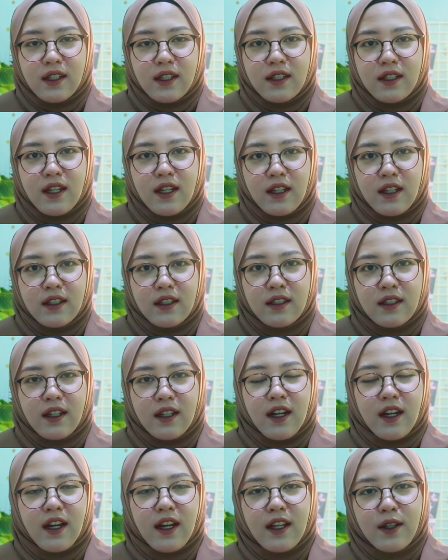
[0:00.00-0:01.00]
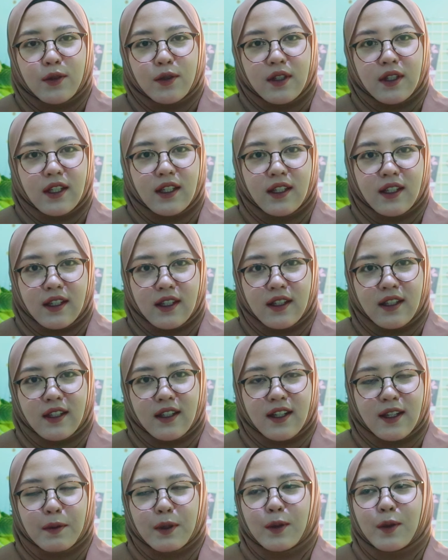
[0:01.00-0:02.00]
Dan kasus
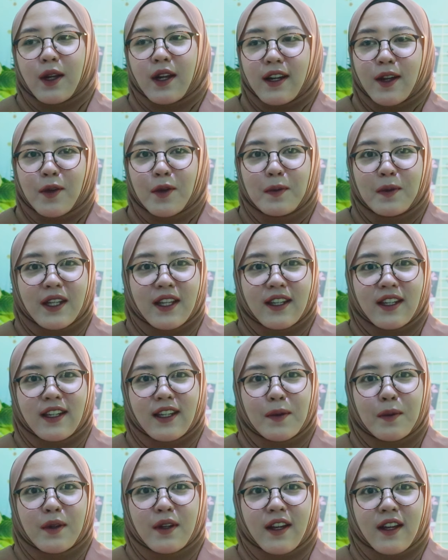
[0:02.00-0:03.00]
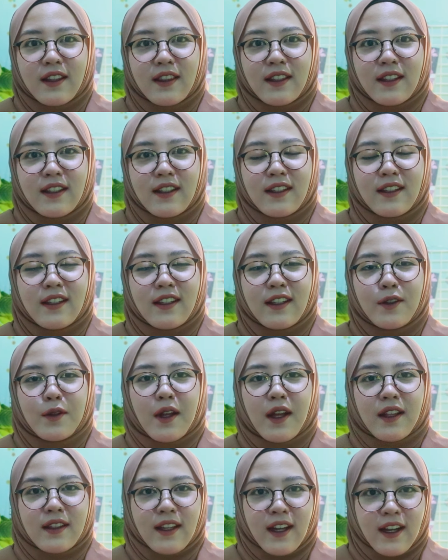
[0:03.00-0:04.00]
ini, kebetulan aku bikin ini mendekati
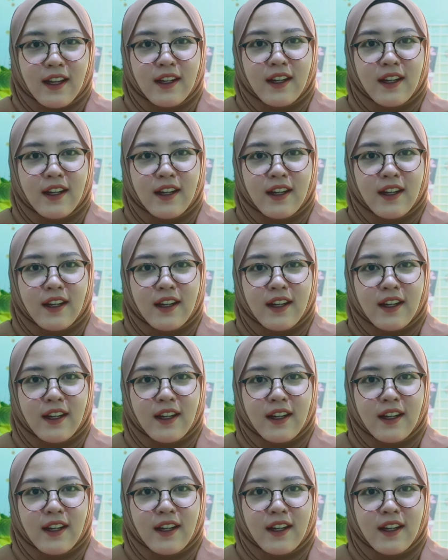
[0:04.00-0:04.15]
Idul Adha.